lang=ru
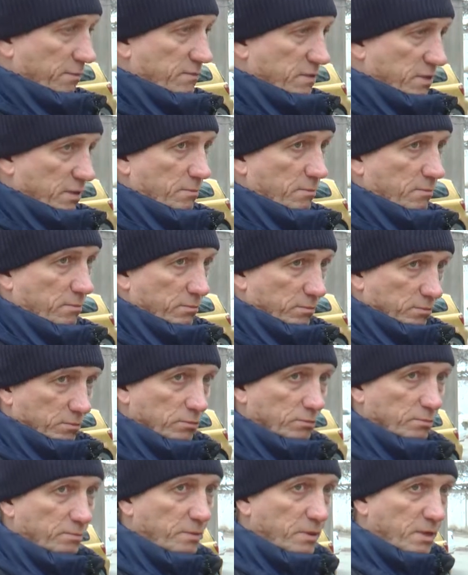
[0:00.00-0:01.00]
все
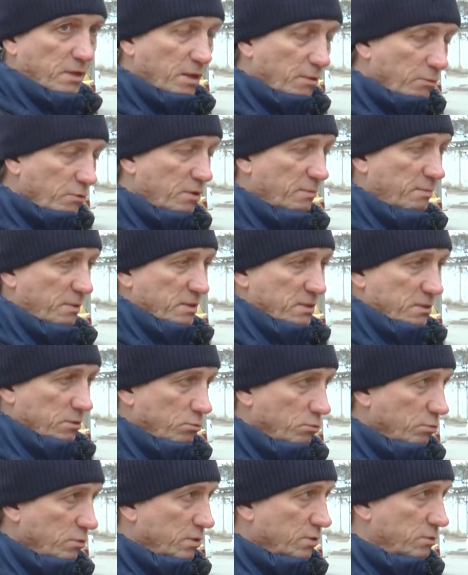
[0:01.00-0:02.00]
ну, переговоры,
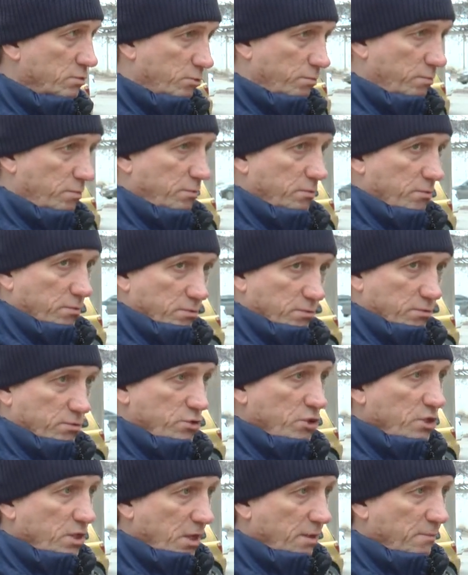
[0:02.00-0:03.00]
процедуры э, с
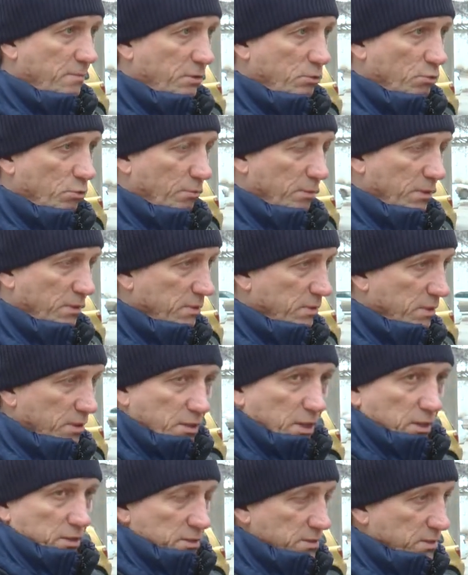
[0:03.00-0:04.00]
жителями дома.
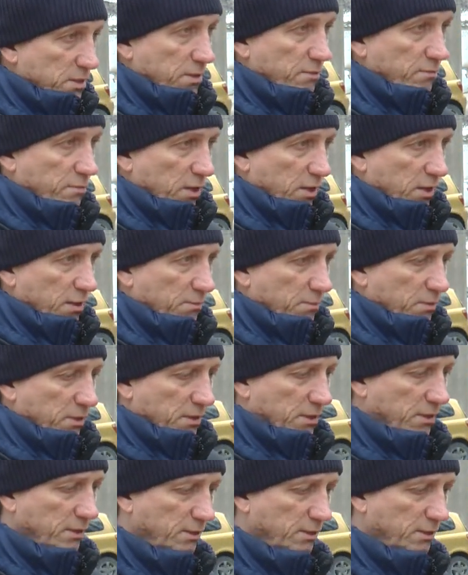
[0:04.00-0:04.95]
Никак не сетевая компания.